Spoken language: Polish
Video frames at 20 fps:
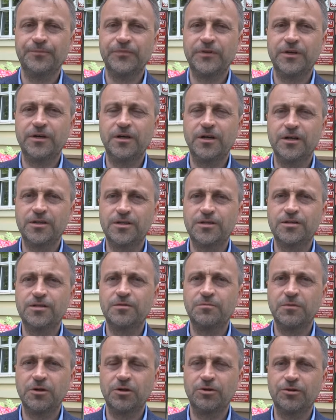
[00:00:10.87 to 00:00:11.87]
jest
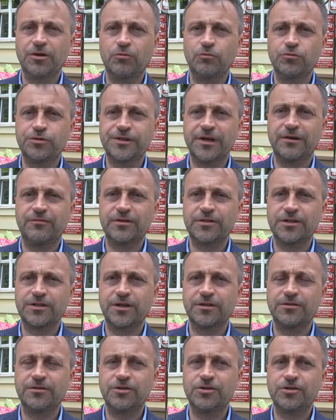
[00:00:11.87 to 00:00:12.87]
zmieniona ustawa
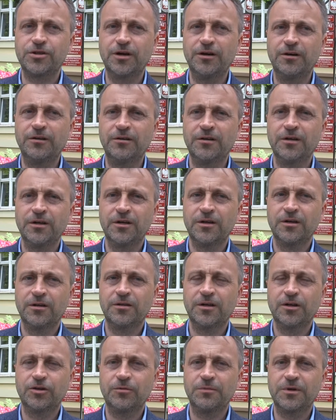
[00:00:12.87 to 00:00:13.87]
zasadnicza,
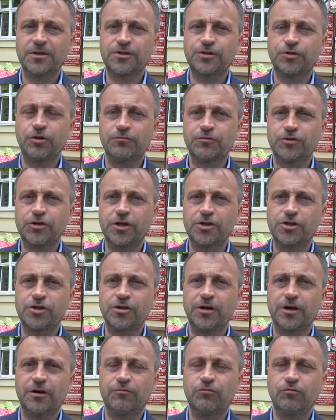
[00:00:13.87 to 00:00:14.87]
natomiast do
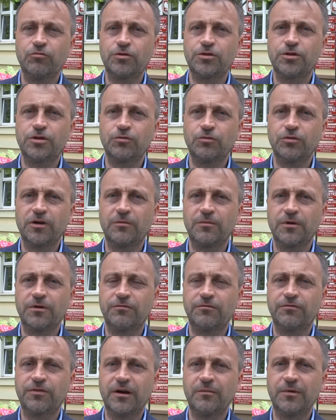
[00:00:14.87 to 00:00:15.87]
września funkcjonujemy
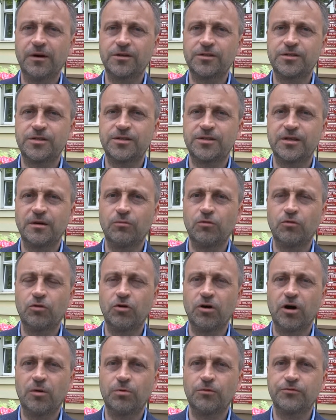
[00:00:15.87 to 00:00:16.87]
w ramach systemu
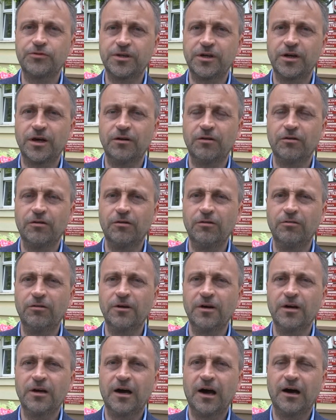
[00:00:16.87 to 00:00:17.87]
gołapowskiego,
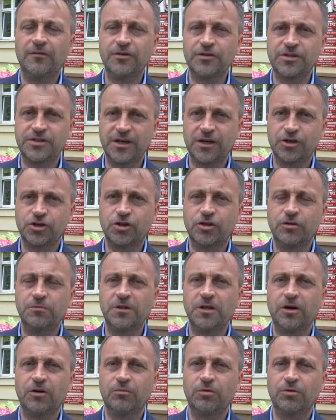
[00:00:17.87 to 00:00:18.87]
a więc także
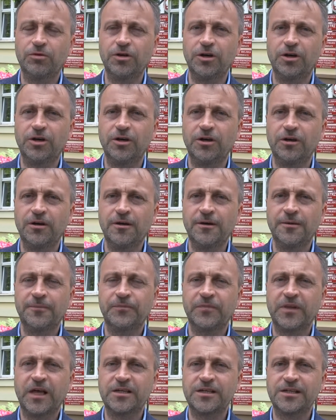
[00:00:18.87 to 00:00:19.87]
gmina Oborniki
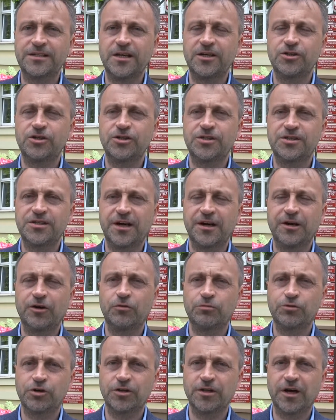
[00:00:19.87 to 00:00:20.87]
na zasadzie
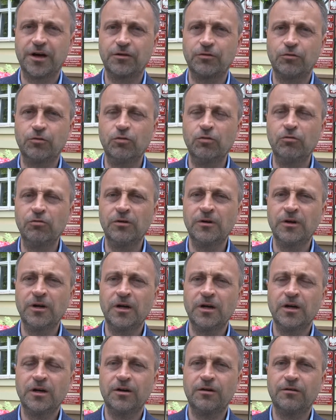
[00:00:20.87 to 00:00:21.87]
starego przetargu.
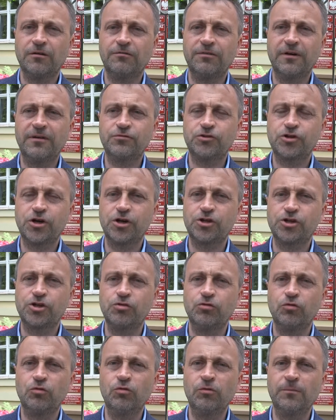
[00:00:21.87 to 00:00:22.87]
We
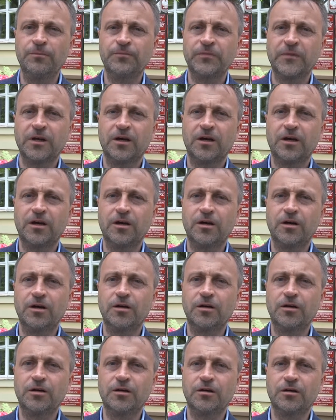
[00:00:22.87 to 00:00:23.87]
wrześniu
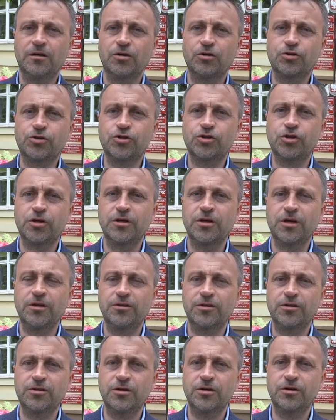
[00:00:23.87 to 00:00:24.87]
y,
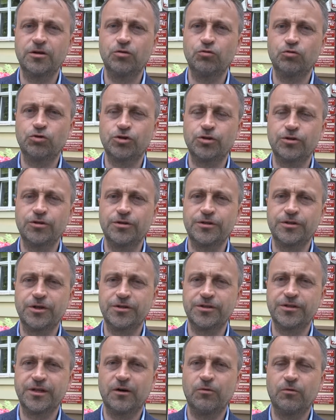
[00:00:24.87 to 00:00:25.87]
rozstrzygnięty już
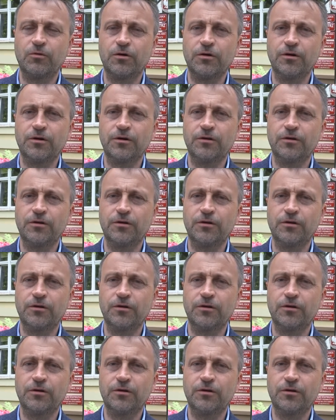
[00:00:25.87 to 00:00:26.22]
został